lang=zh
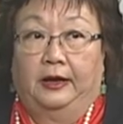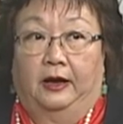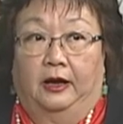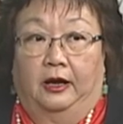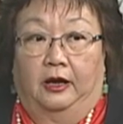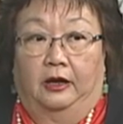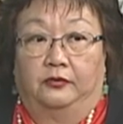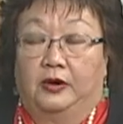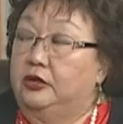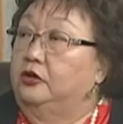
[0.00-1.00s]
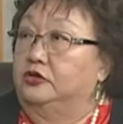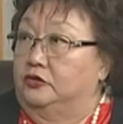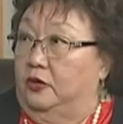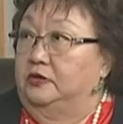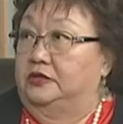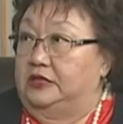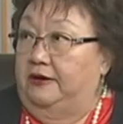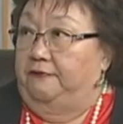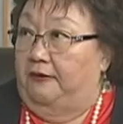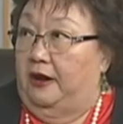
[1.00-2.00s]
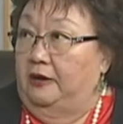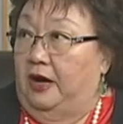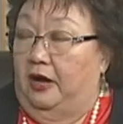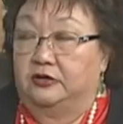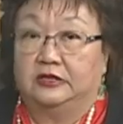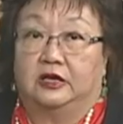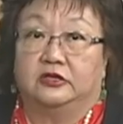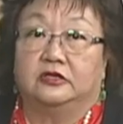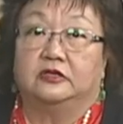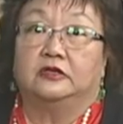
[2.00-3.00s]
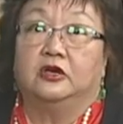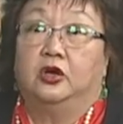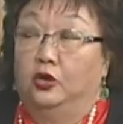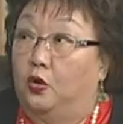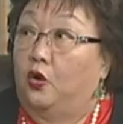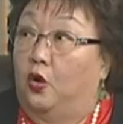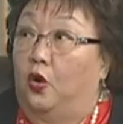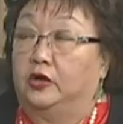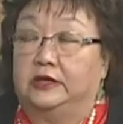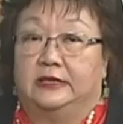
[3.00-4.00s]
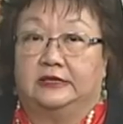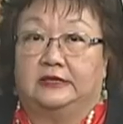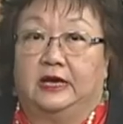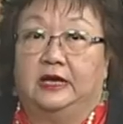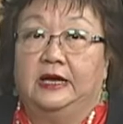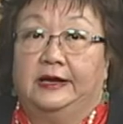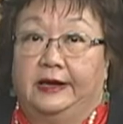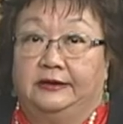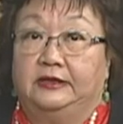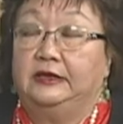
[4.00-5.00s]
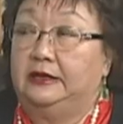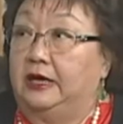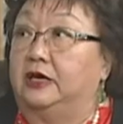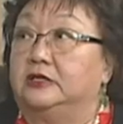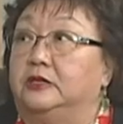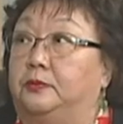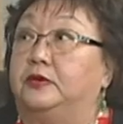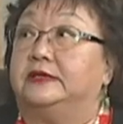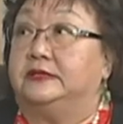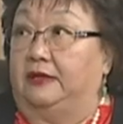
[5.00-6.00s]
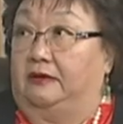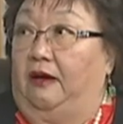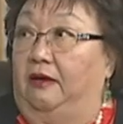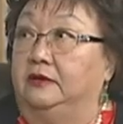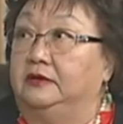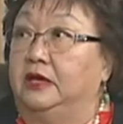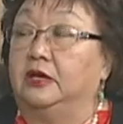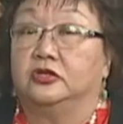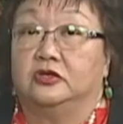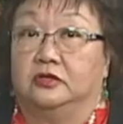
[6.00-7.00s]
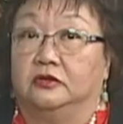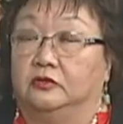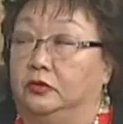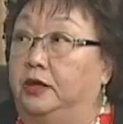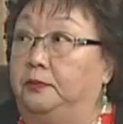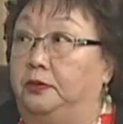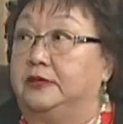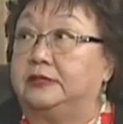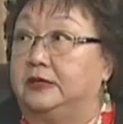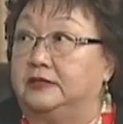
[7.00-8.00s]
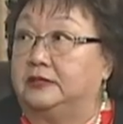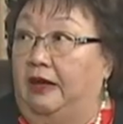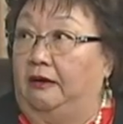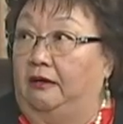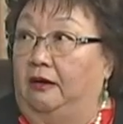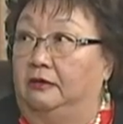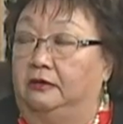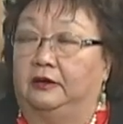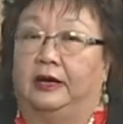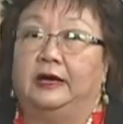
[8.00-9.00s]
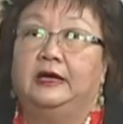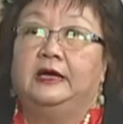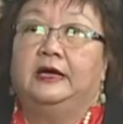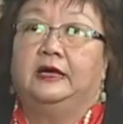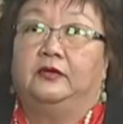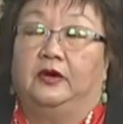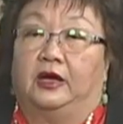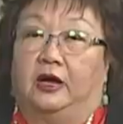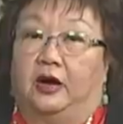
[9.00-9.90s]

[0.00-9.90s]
呃 rent control 的地方，好像是 local ordinance 呢，肯定那个是 precede 的，那个是会 precede state 的，OK？因为啊，